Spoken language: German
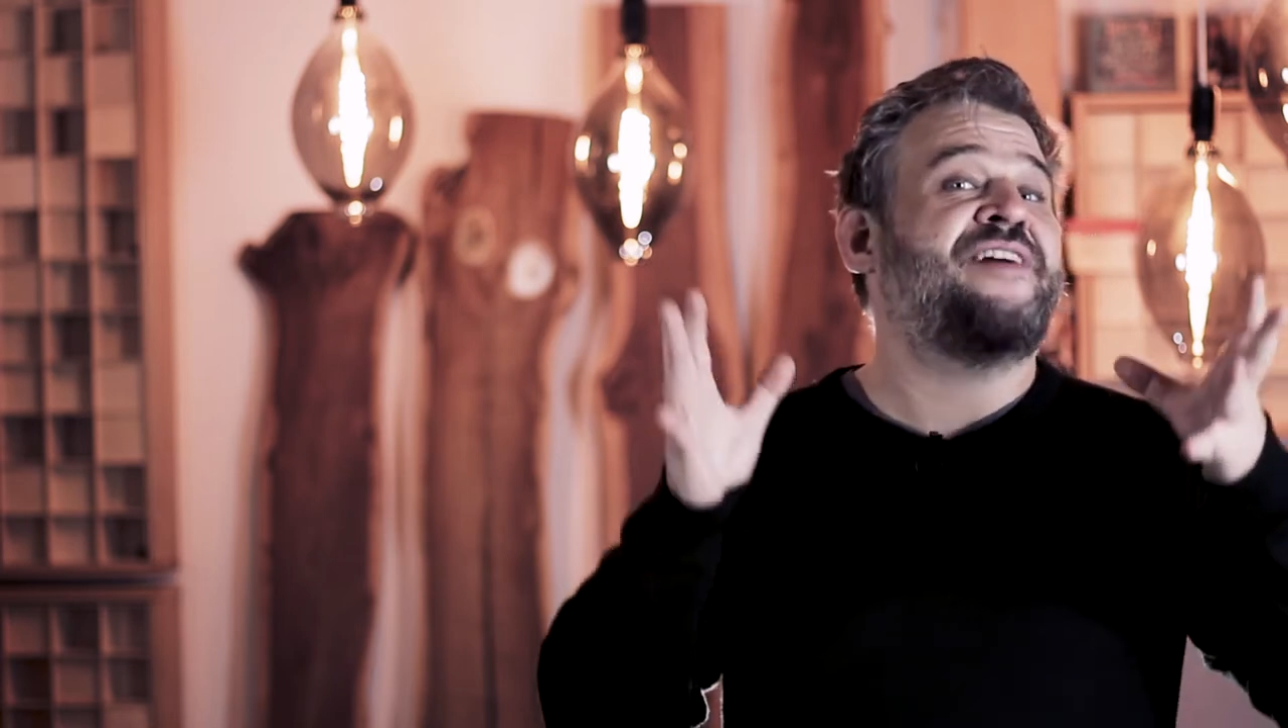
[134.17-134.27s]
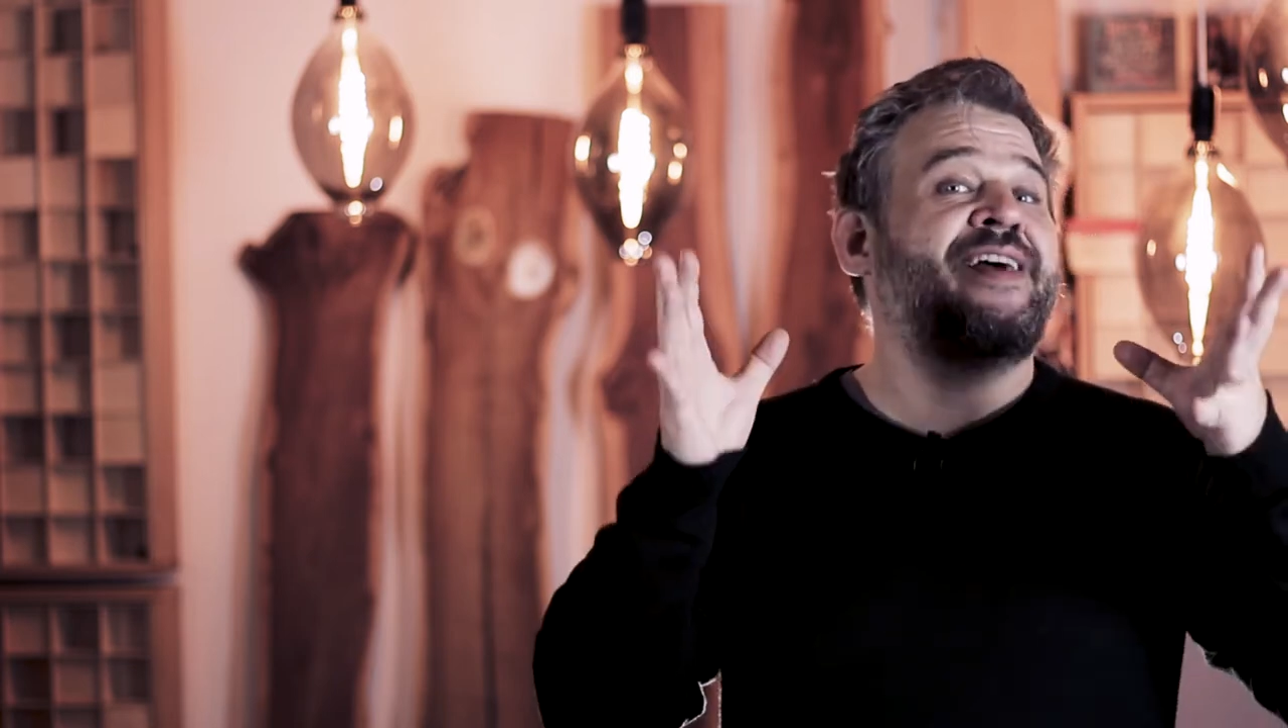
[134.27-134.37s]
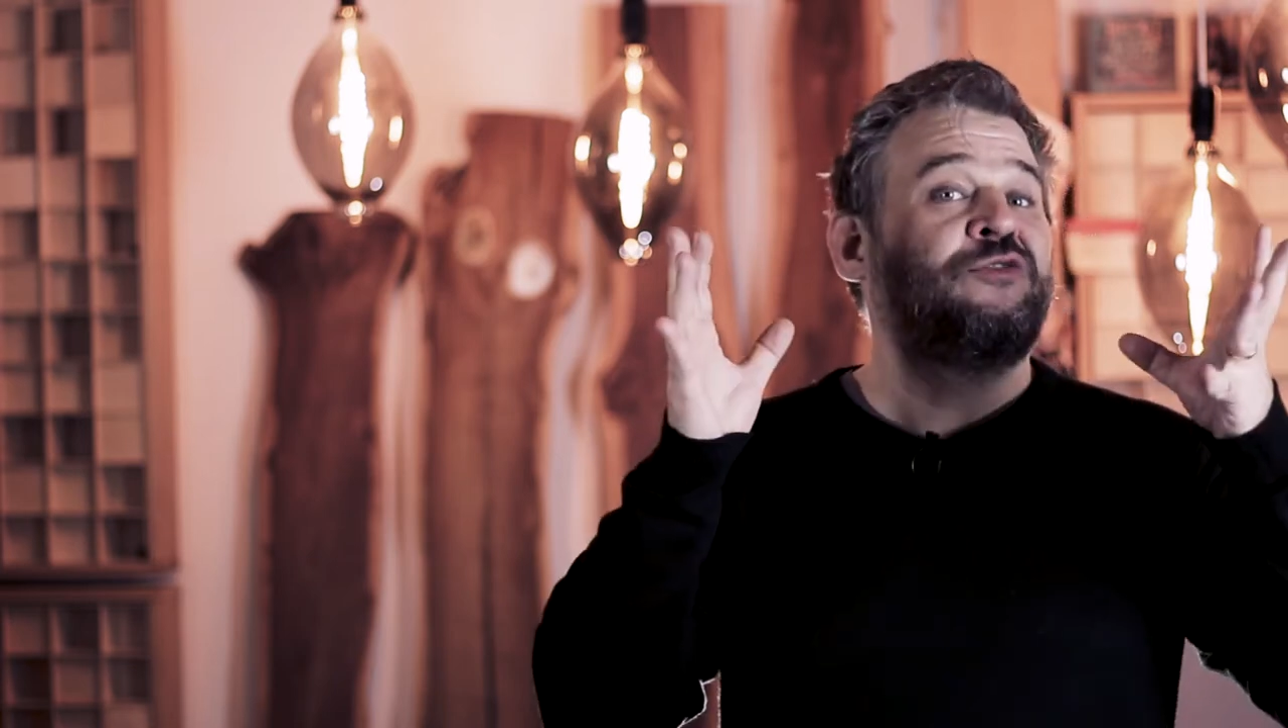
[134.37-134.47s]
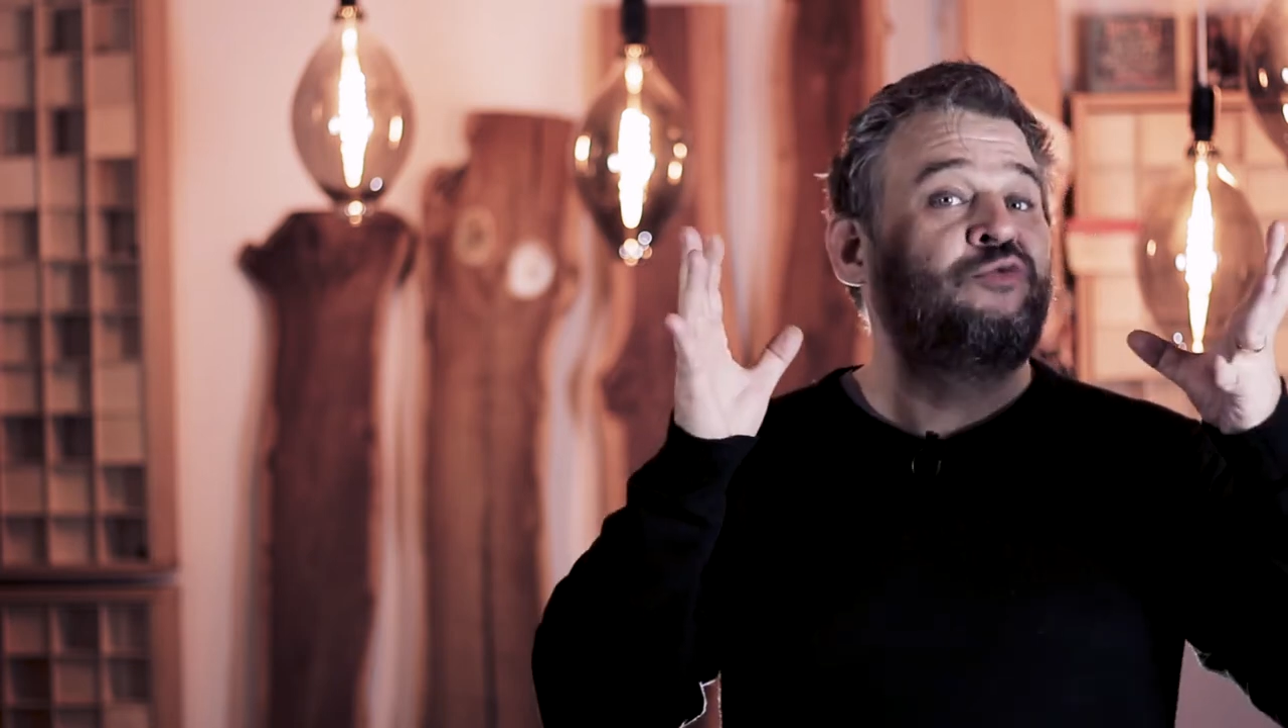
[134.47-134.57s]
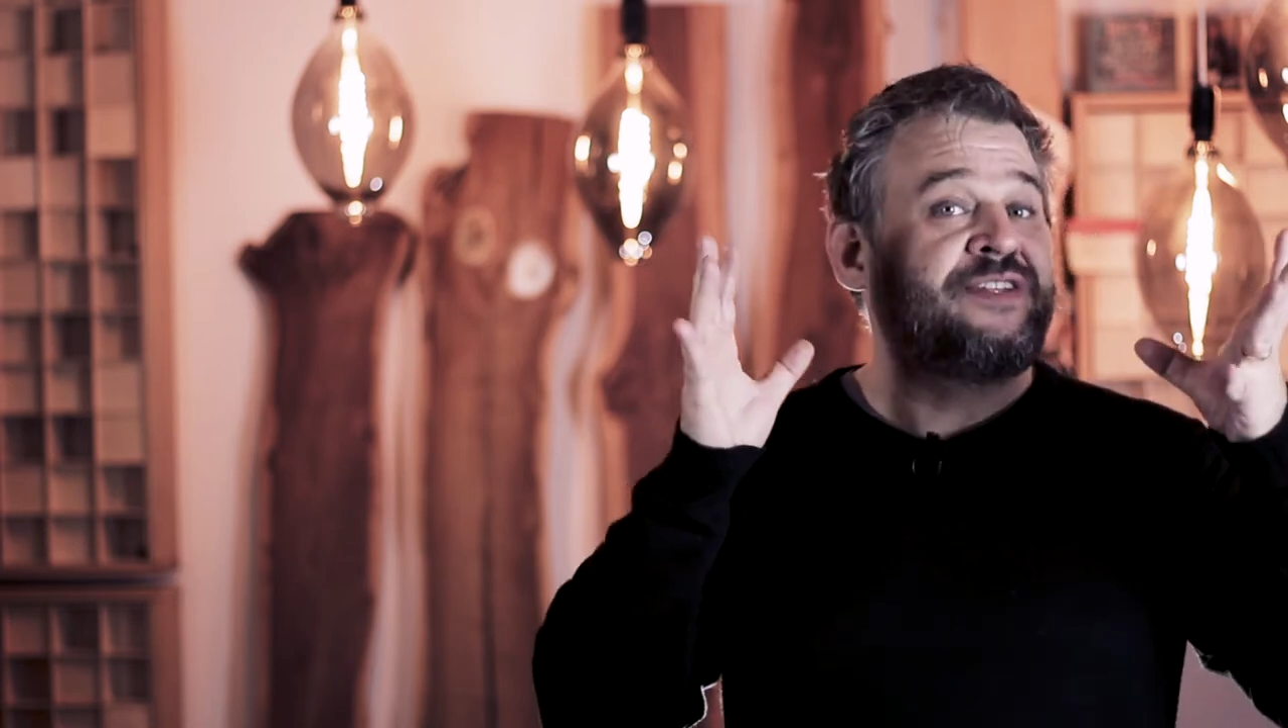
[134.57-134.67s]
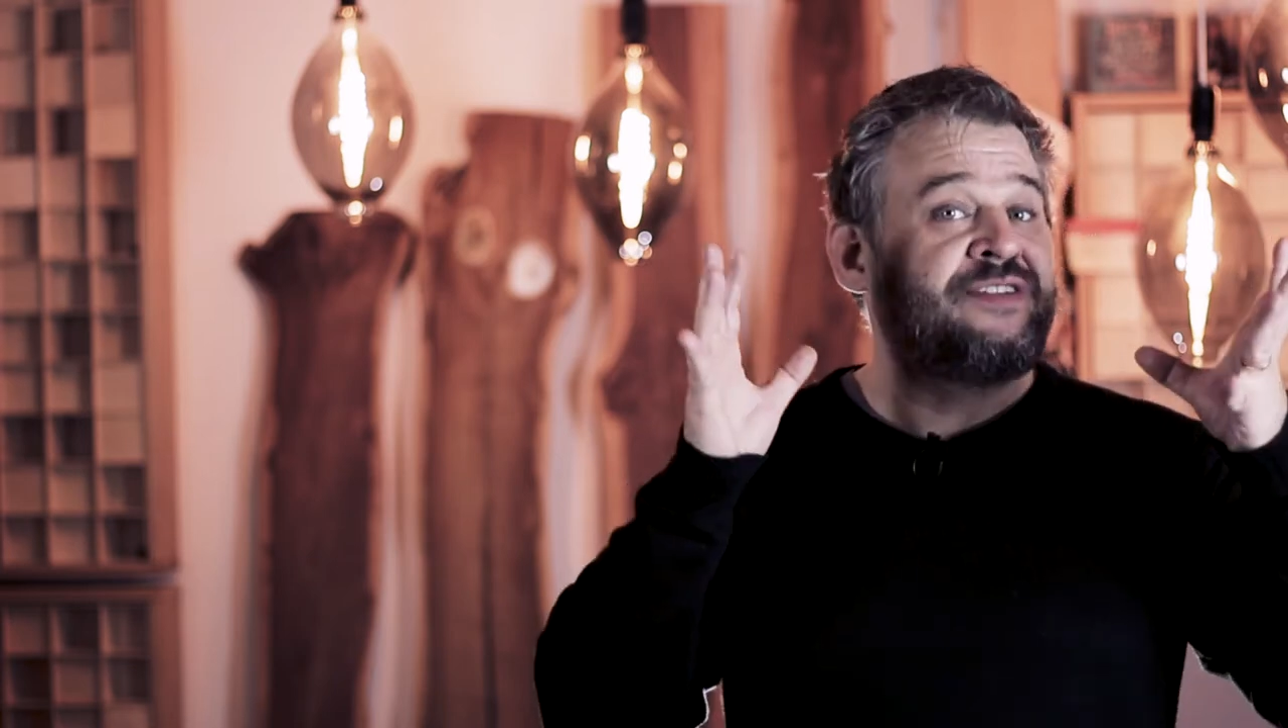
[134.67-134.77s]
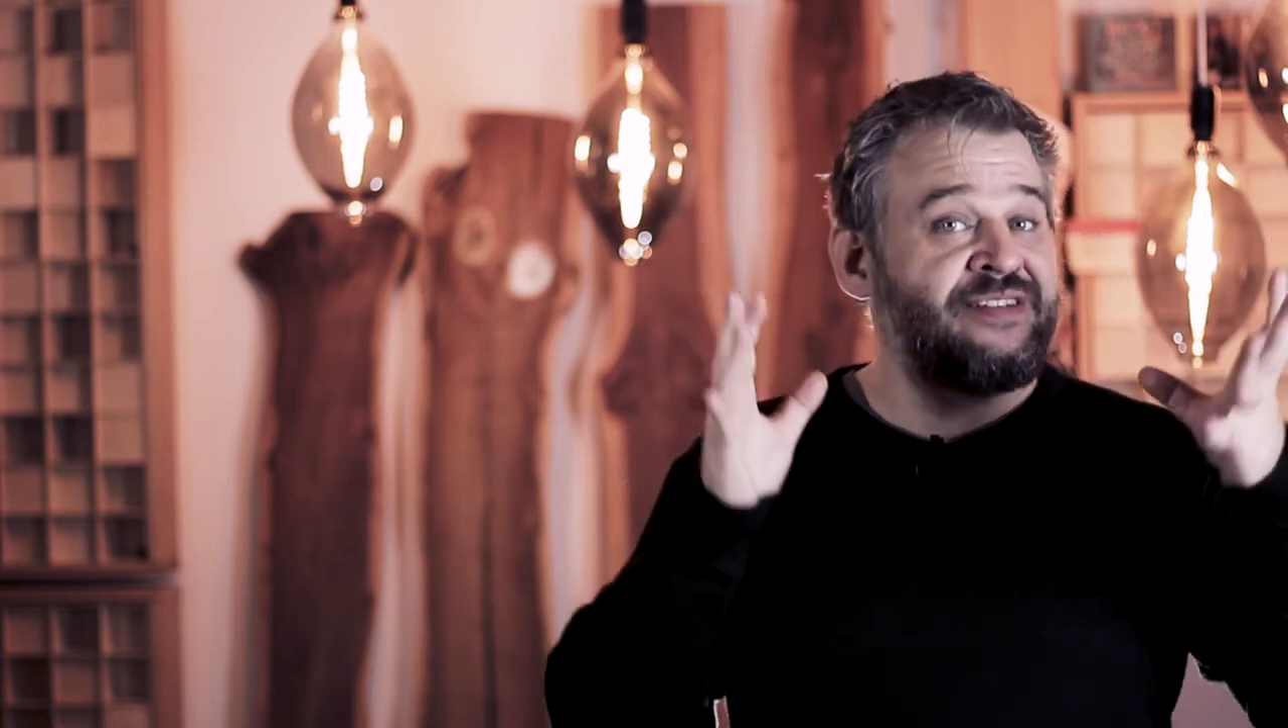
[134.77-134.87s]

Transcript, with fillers: für eine gute